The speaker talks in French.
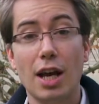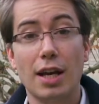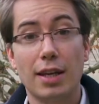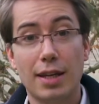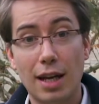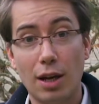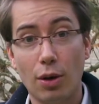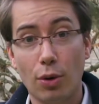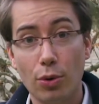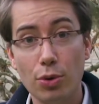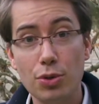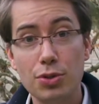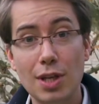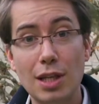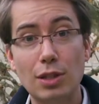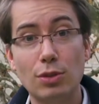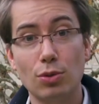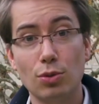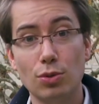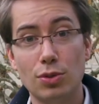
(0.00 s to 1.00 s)
quelle
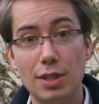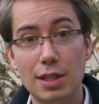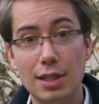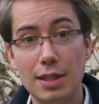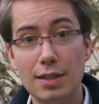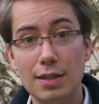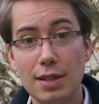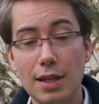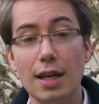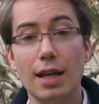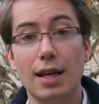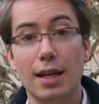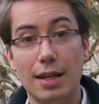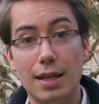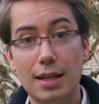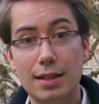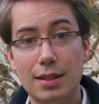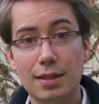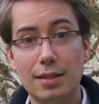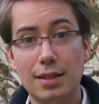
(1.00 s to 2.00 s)
recette utiliser,
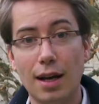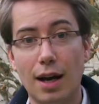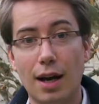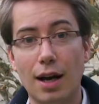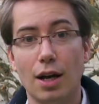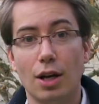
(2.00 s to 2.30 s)
etc.